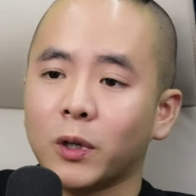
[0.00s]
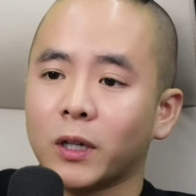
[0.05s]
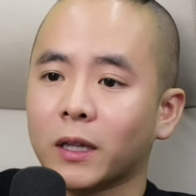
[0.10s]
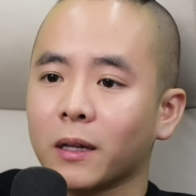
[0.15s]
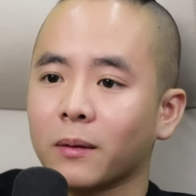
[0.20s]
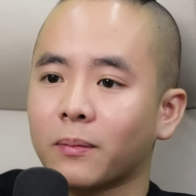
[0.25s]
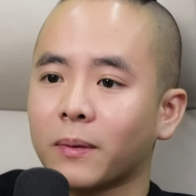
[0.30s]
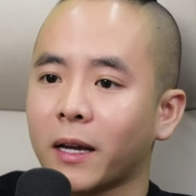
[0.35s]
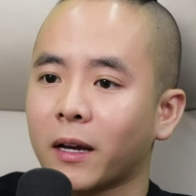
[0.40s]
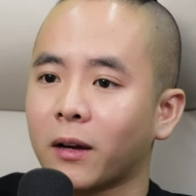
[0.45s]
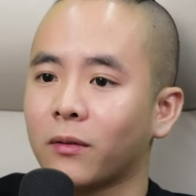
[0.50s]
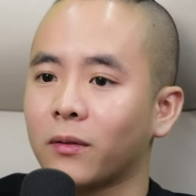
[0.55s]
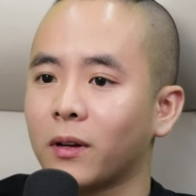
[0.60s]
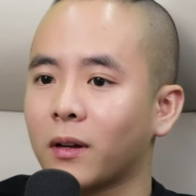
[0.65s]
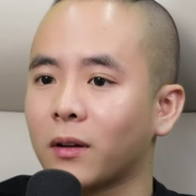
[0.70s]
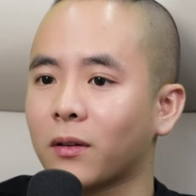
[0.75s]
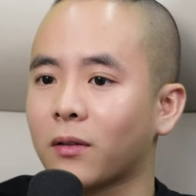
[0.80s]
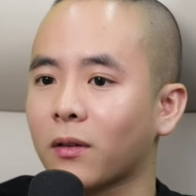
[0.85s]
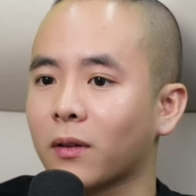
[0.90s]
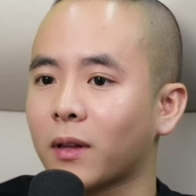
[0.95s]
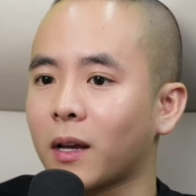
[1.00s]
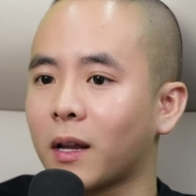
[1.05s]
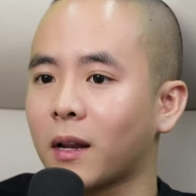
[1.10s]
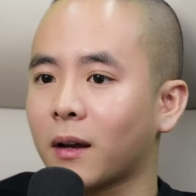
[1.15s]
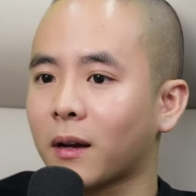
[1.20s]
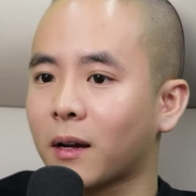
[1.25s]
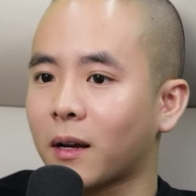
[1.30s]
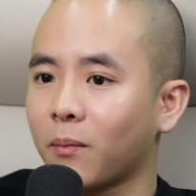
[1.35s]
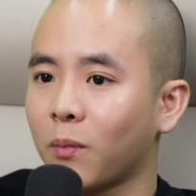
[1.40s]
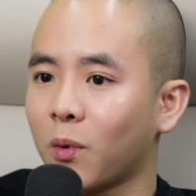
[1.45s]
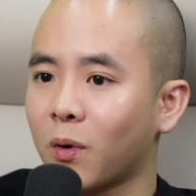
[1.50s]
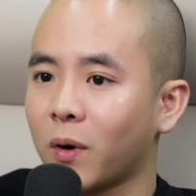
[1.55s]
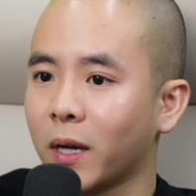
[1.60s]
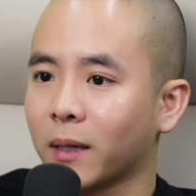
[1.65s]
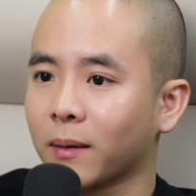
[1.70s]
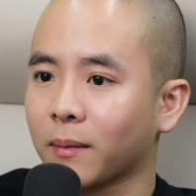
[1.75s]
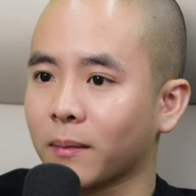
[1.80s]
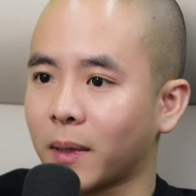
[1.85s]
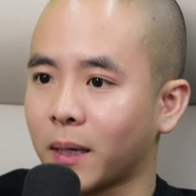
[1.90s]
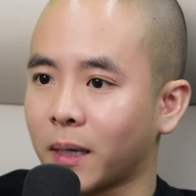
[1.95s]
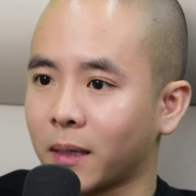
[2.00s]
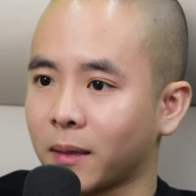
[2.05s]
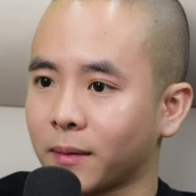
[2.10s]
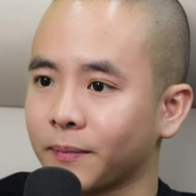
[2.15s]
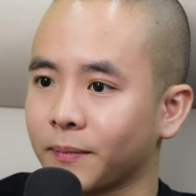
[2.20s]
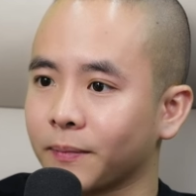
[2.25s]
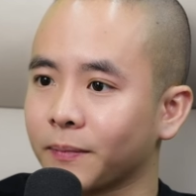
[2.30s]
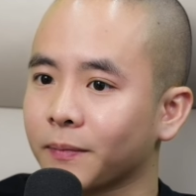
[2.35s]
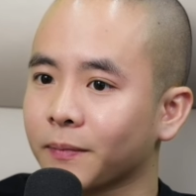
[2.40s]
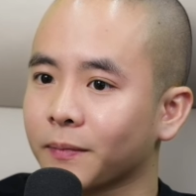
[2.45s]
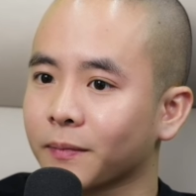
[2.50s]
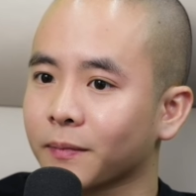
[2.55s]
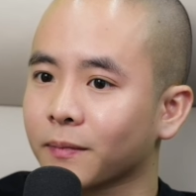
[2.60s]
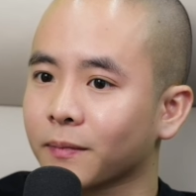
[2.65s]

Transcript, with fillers: mô hình tiếp theo nữa có thể là cái mô hình mà